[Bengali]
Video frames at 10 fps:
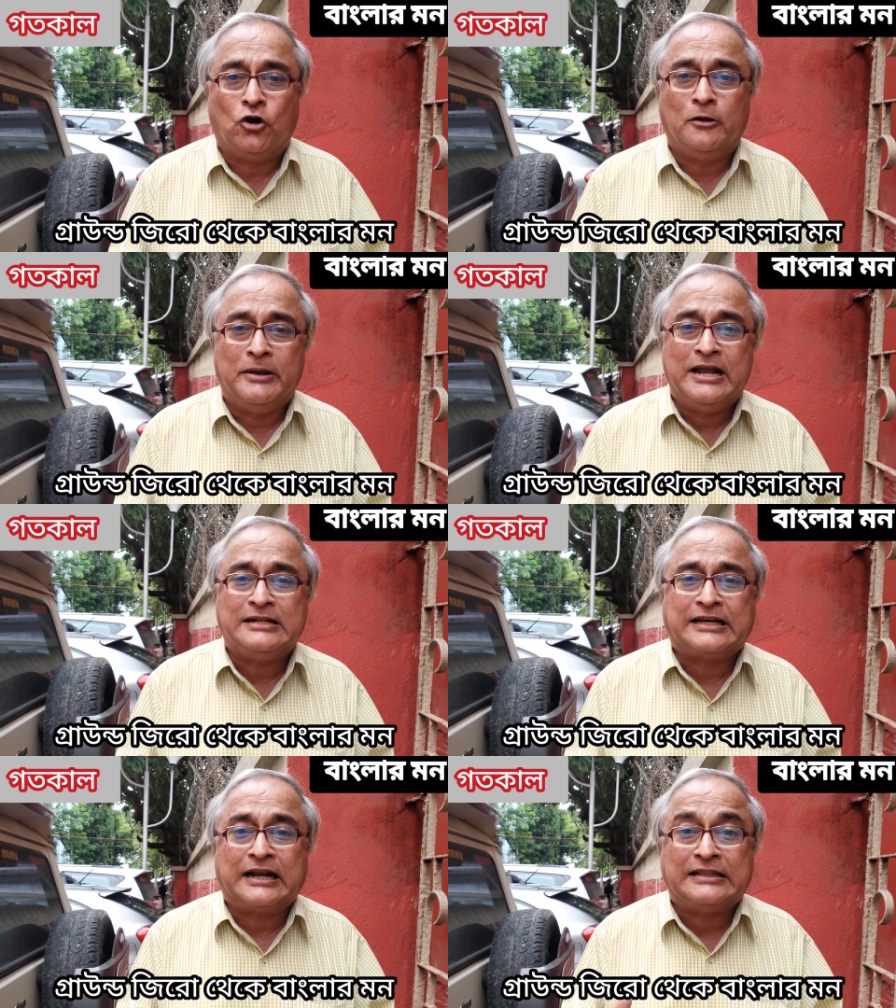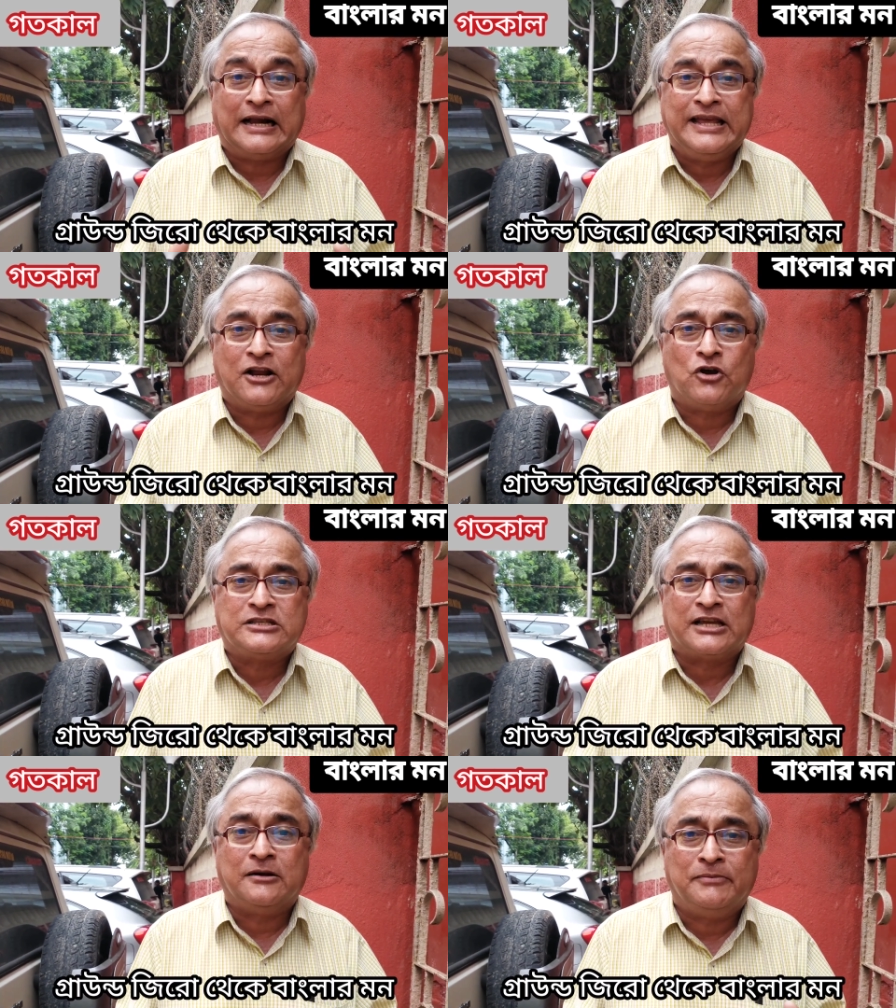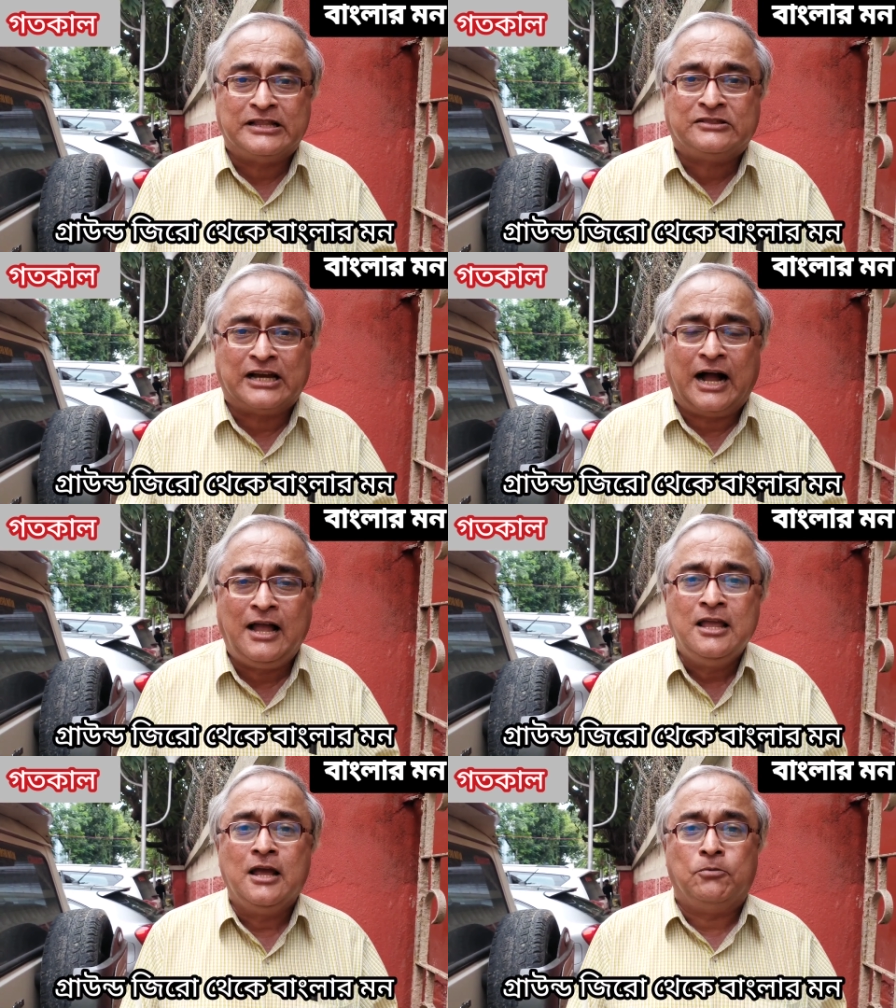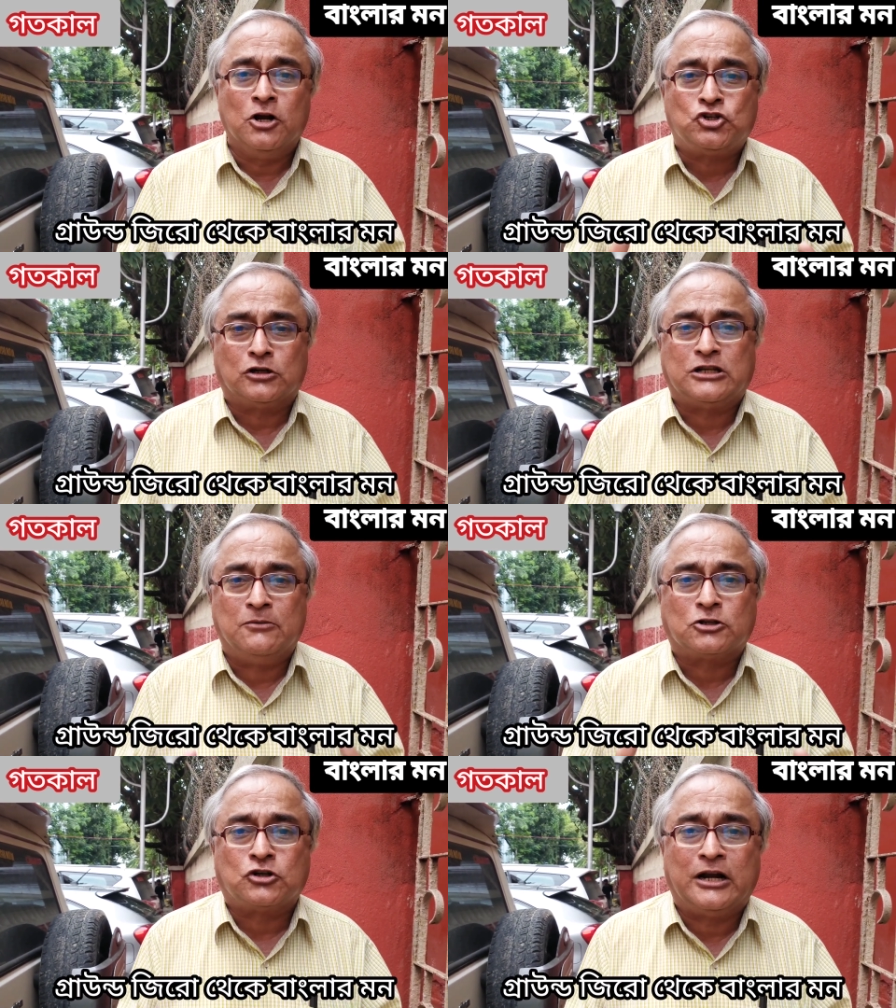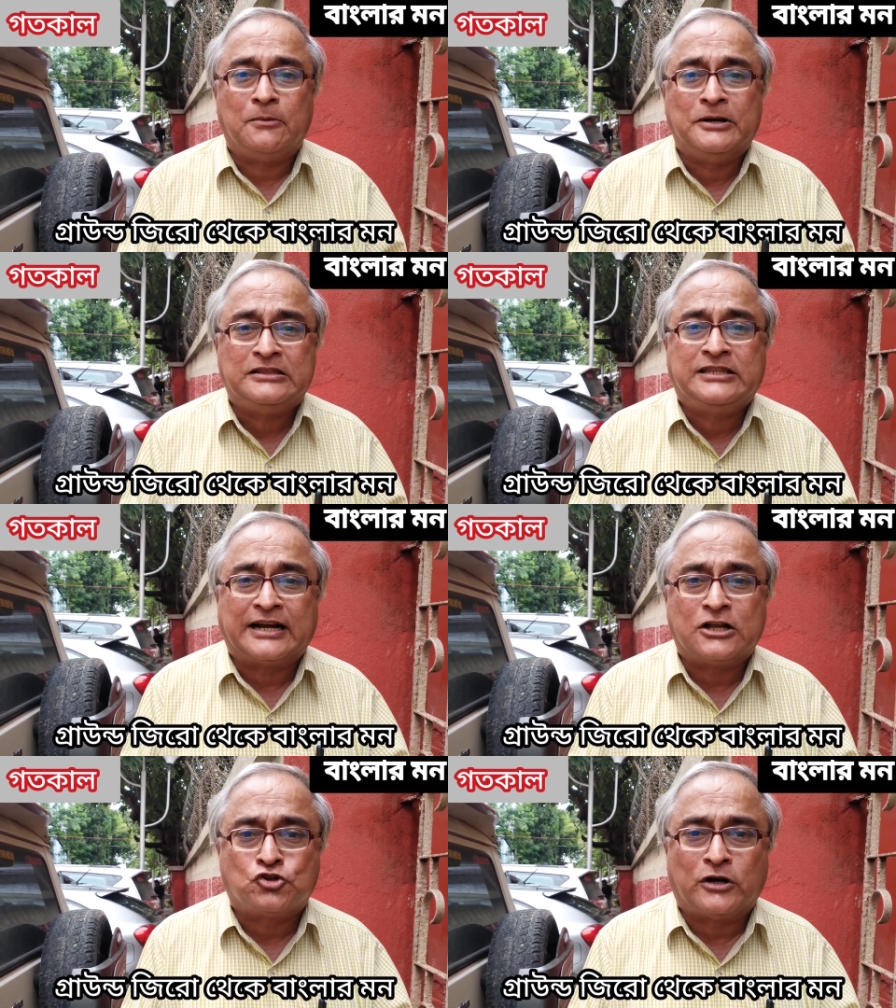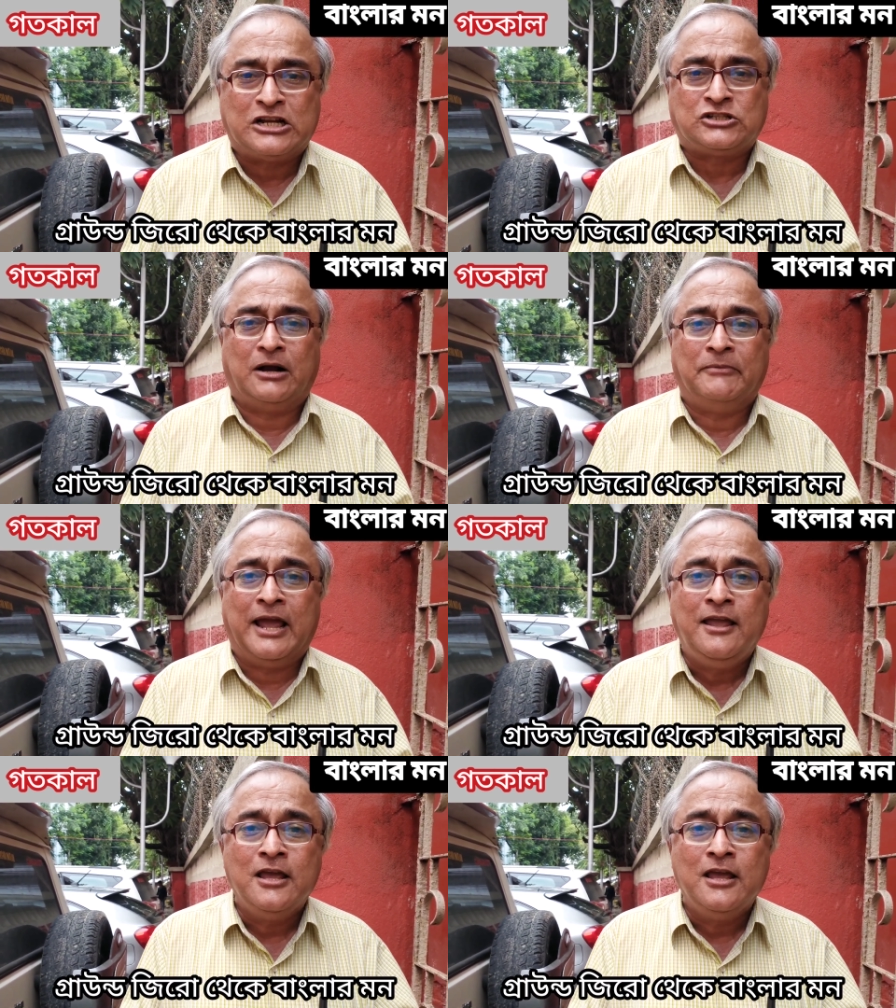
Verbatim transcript: কর্মী তারা দাঁড়িয়ে রয়েছেন বৃদ্ধা পঁয়ষট্টি বছরের বৃদ্ধাকে চোখের সামনে